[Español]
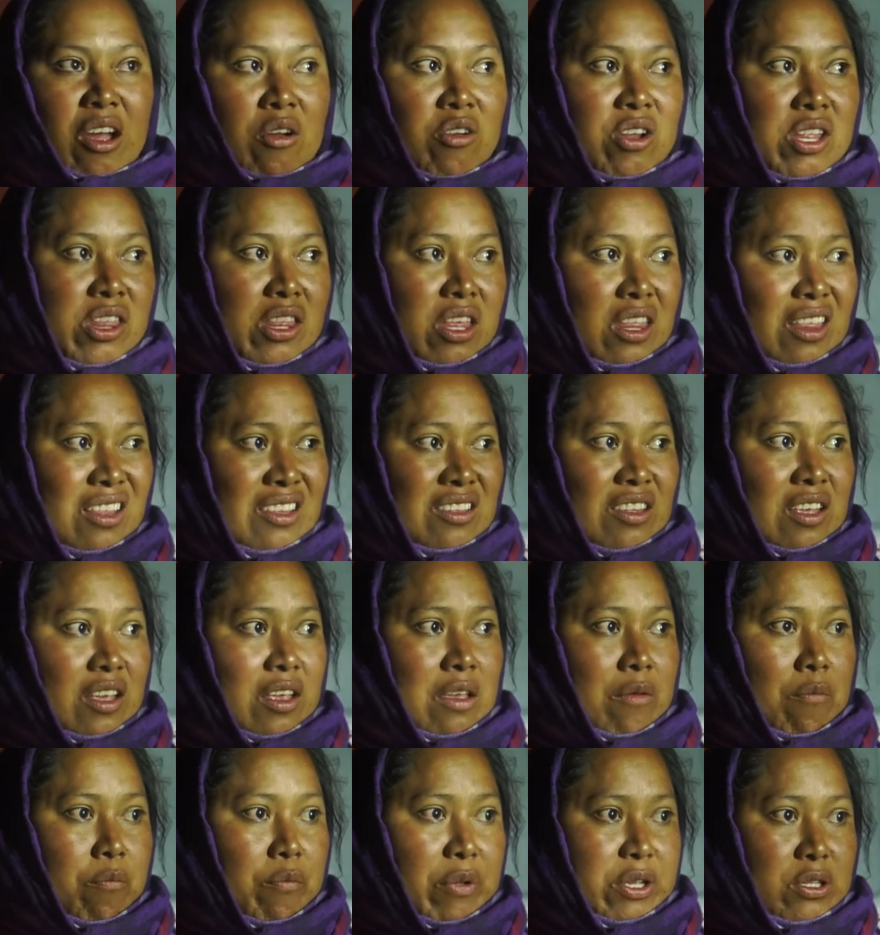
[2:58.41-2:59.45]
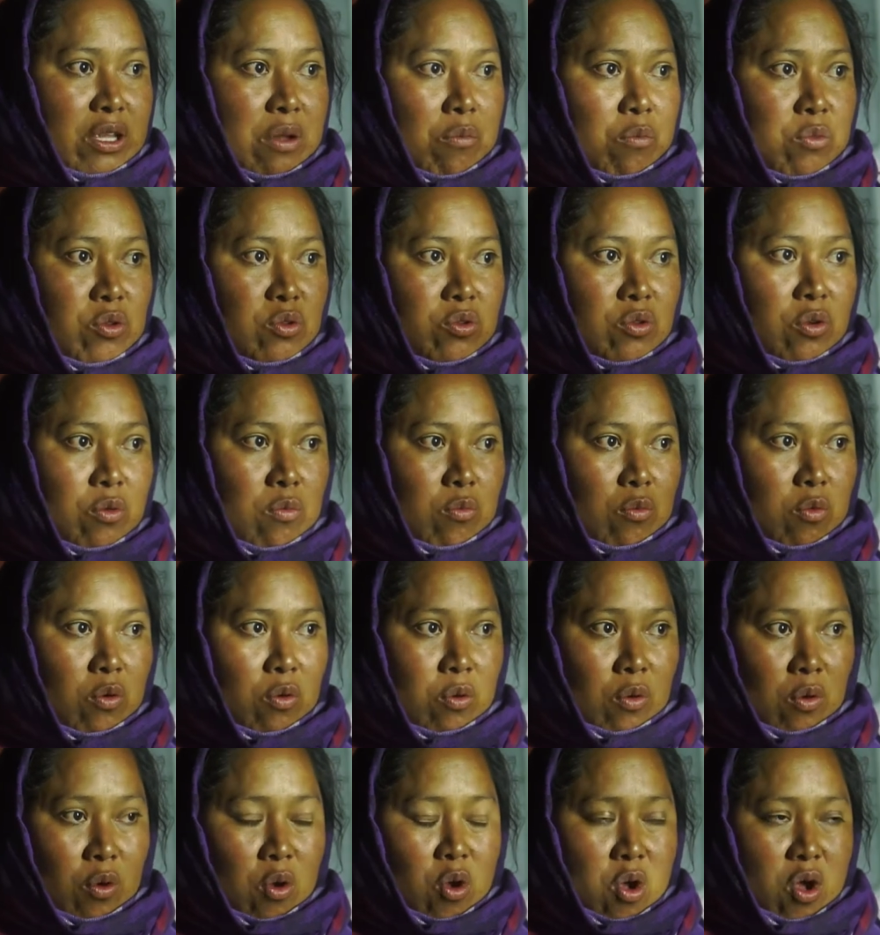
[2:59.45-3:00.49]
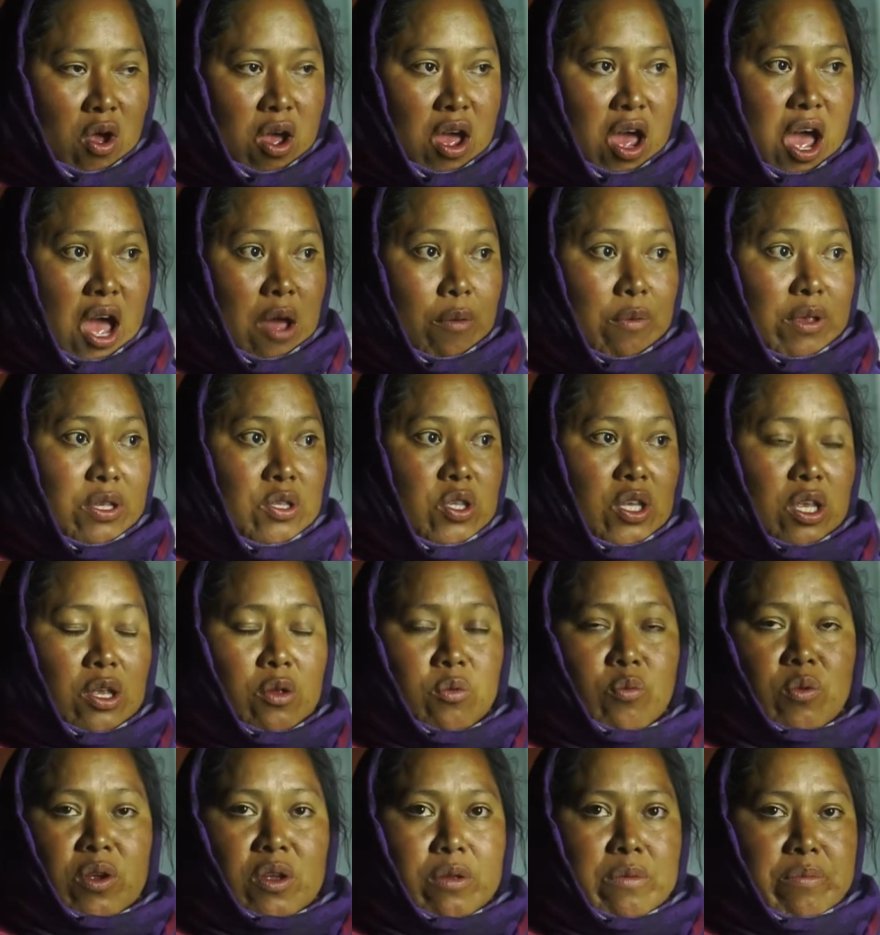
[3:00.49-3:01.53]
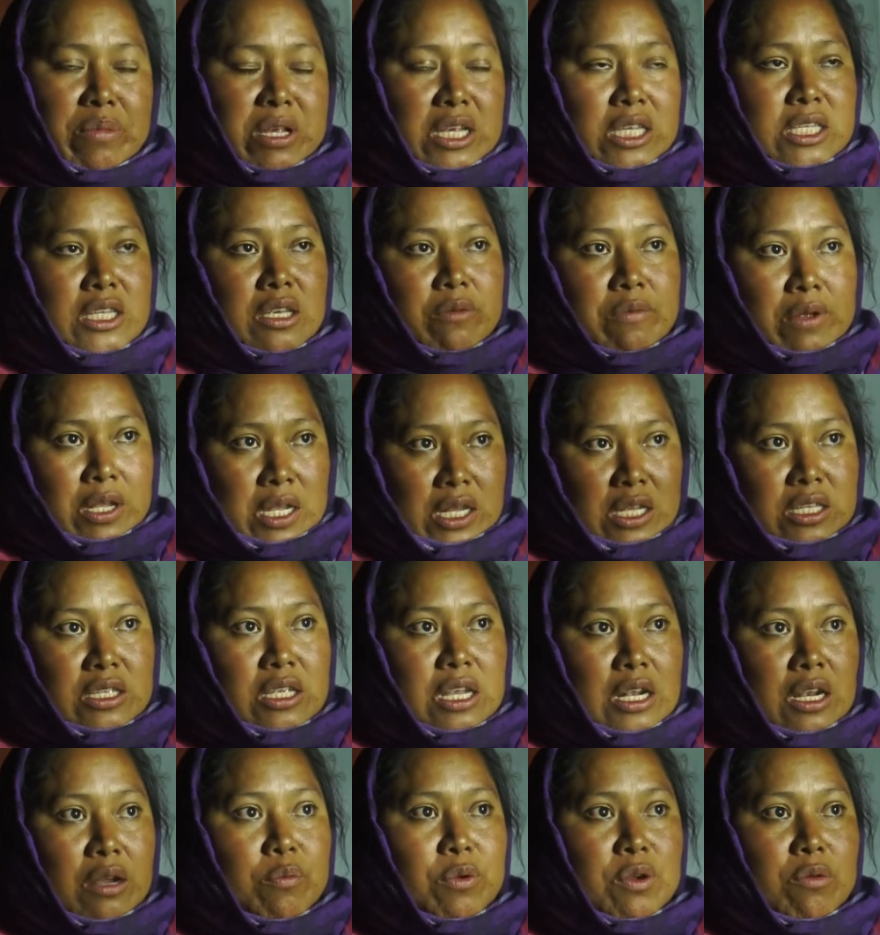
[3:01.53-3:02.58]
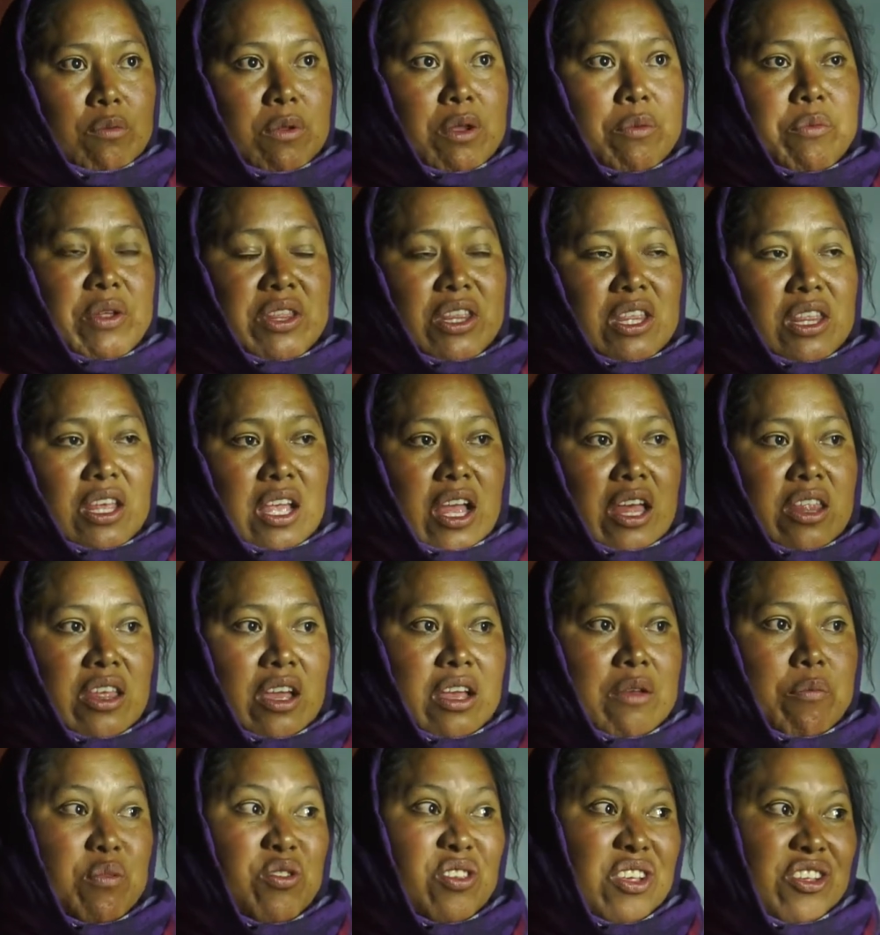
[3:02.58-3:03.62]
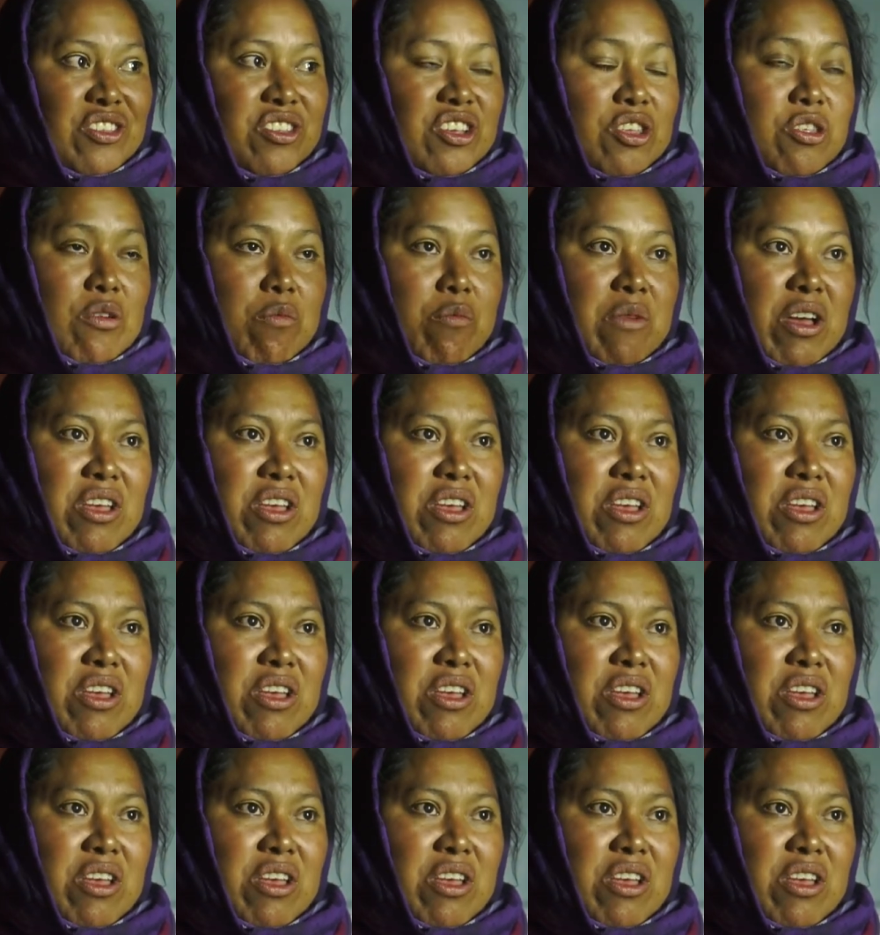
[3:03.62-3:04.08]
Y ahorita desde que empezamos como a visibilizar la problemática de que pues ha sido